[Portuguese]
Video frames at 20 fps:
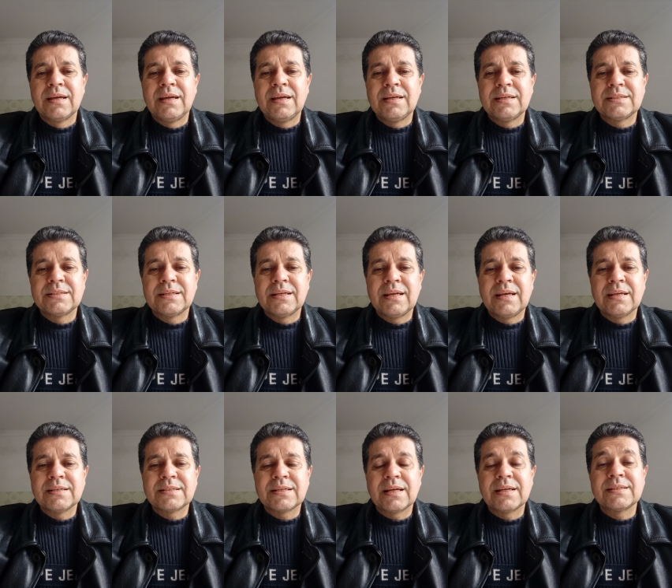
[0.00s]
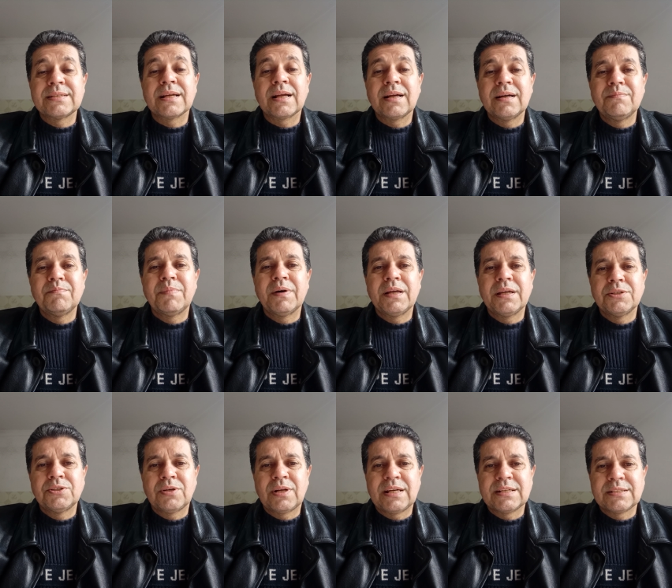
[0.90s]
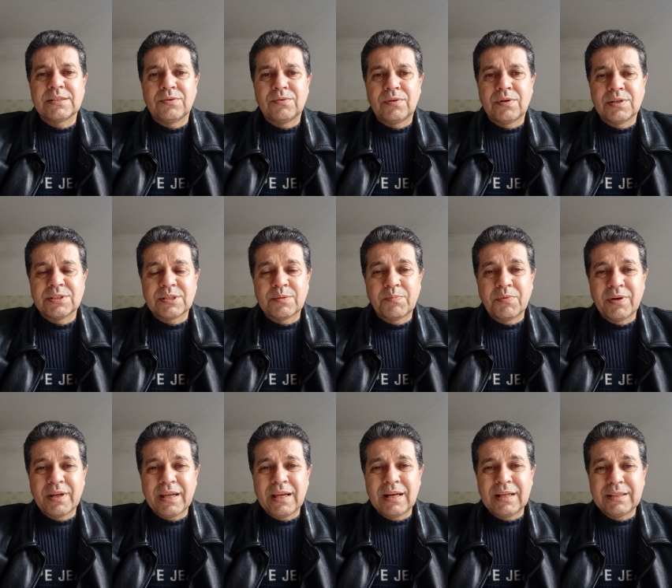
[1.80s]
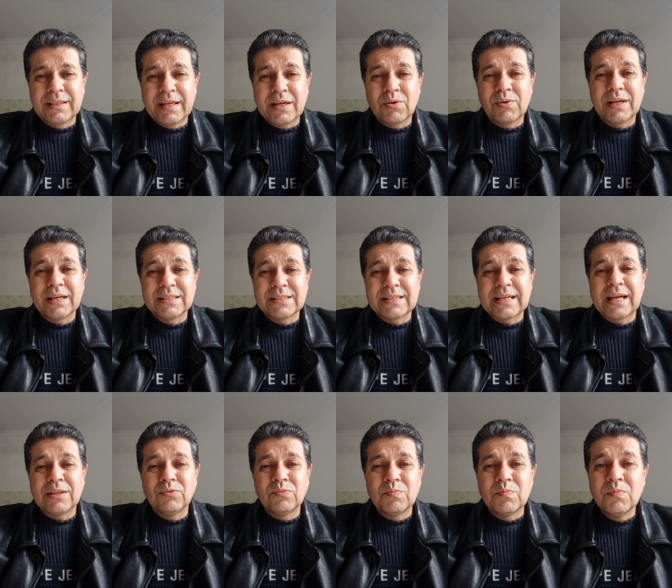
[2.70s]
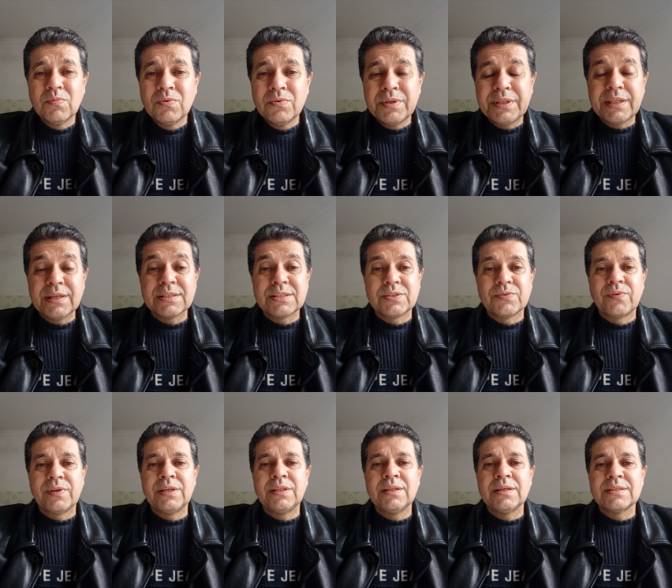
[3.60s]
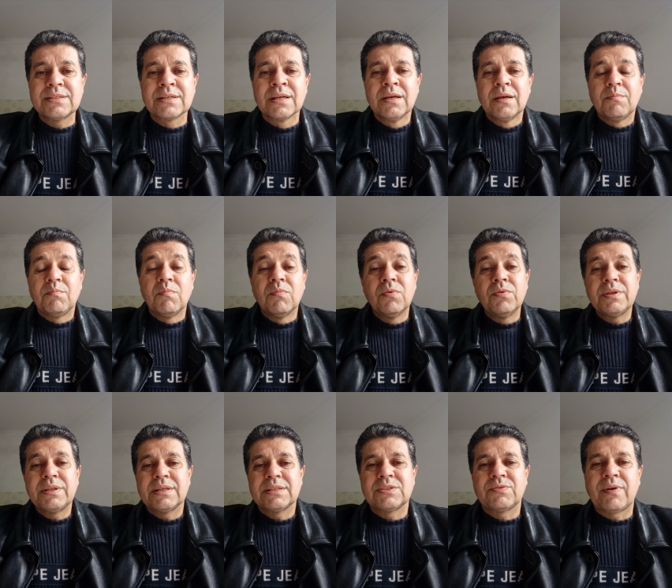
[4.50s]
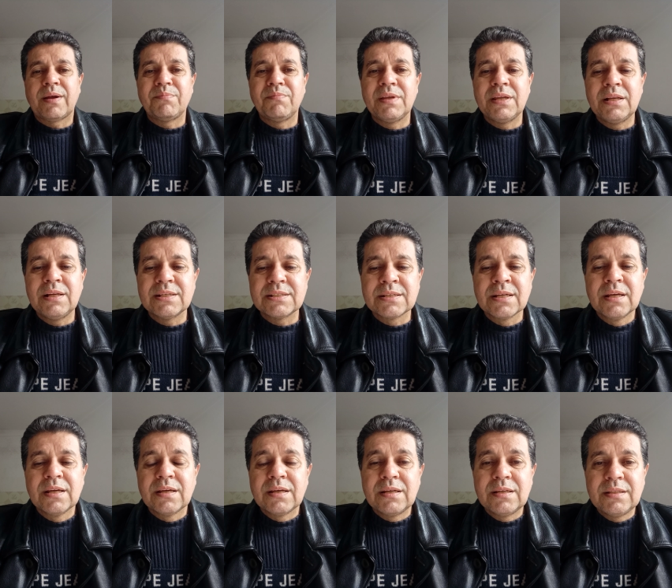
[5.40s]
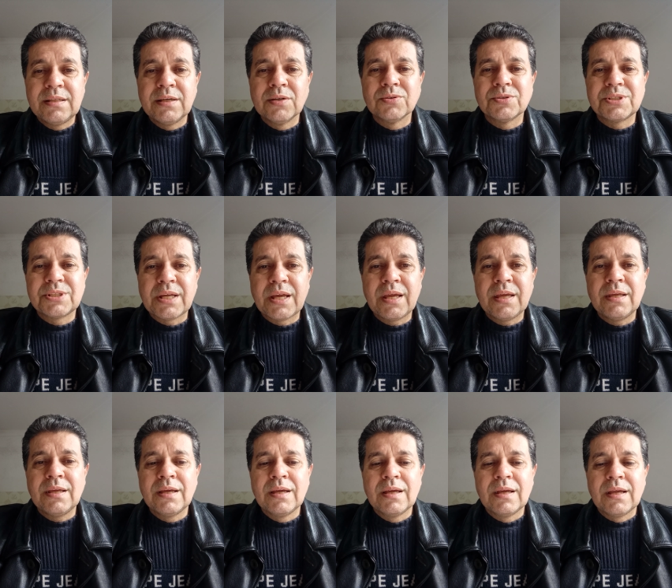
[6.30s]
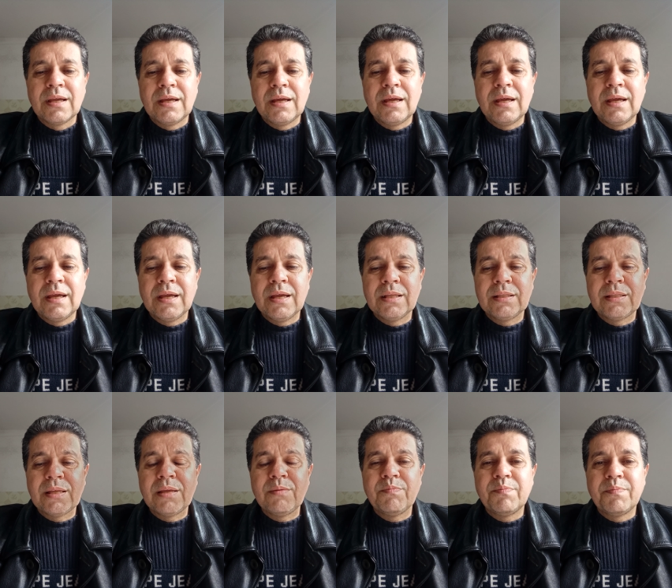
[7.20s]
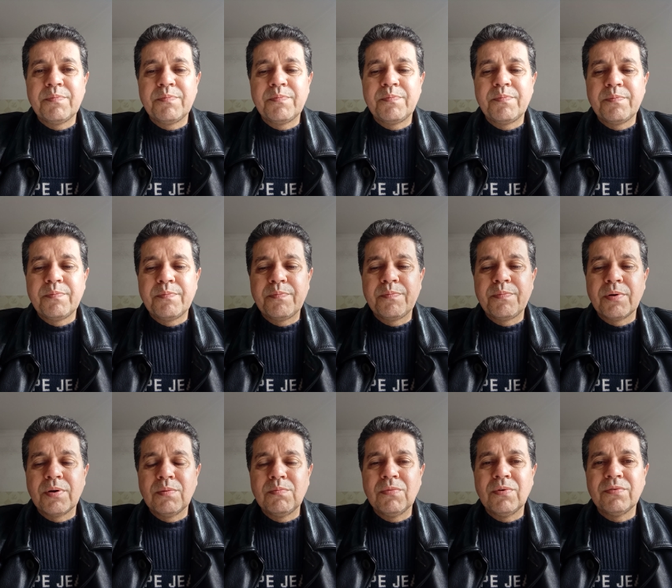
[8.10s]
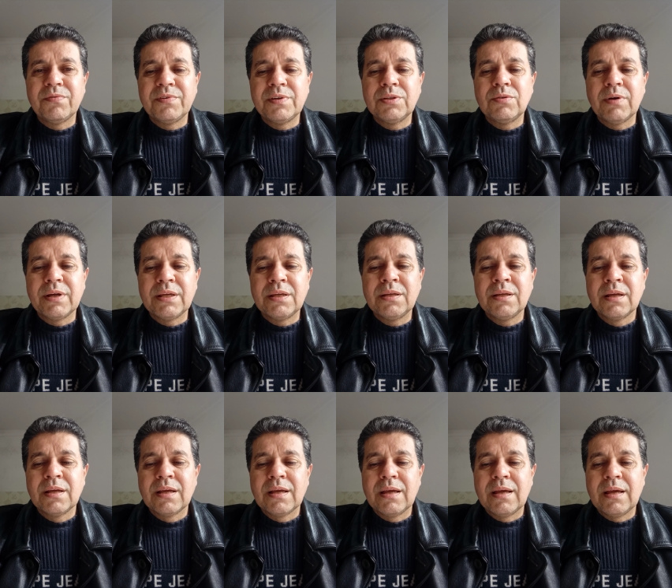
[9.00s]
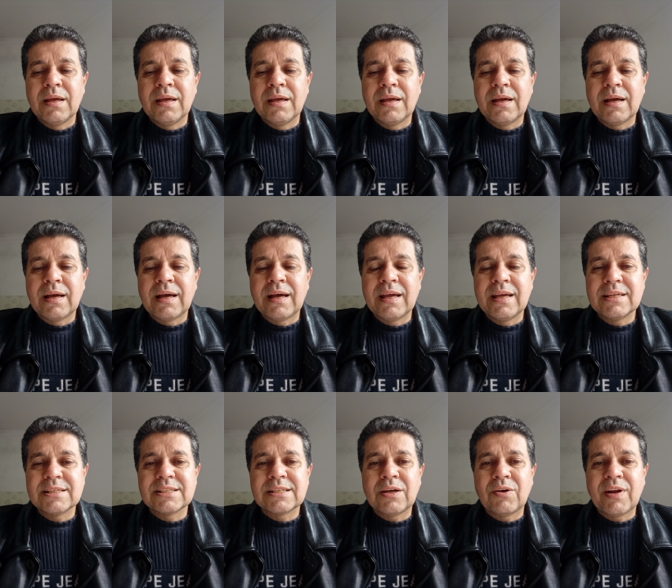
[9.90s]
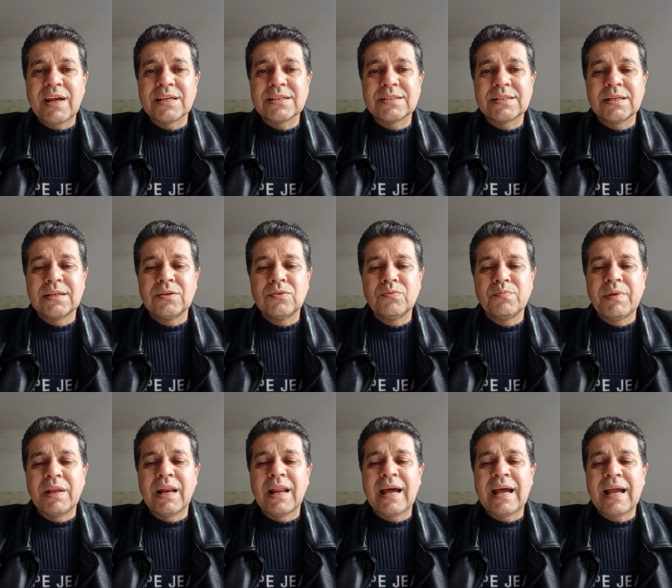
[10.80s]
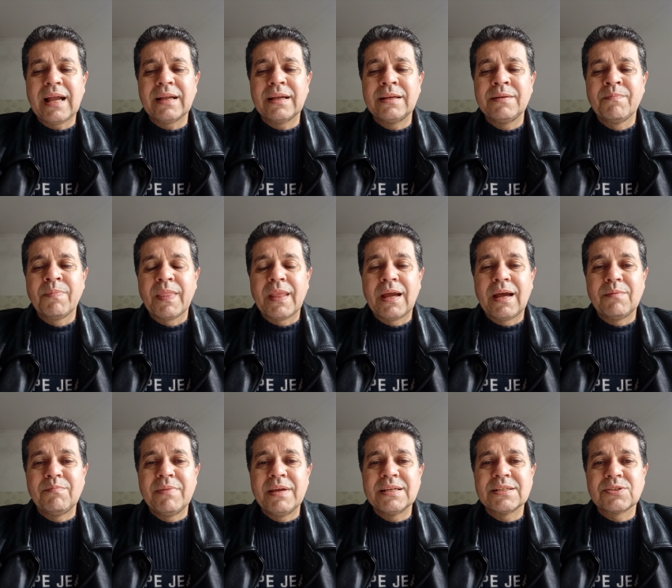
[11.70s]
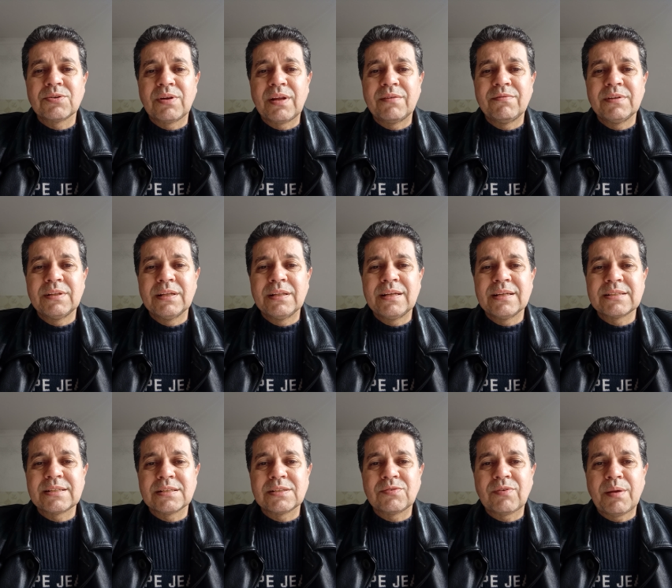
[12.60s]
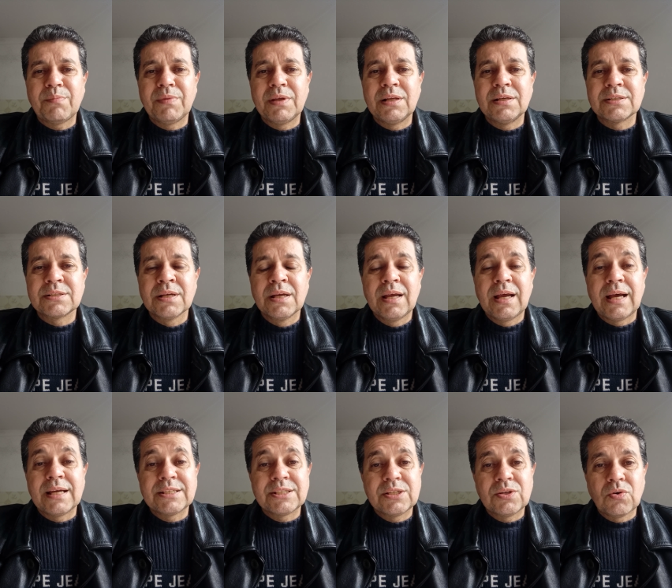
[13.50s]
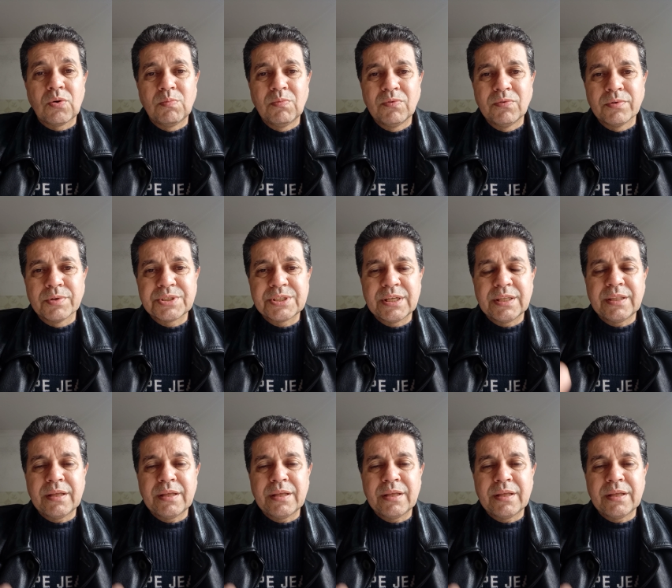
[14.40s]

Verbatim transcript: esse, essa, essa campanha de oração nossa, porque ela tem alcançado muitas vidas, muitas famílias e Deus tem é, tem promovido aí é, a restauração, o milagre, a bênção na vida dessas famílias. Assim como você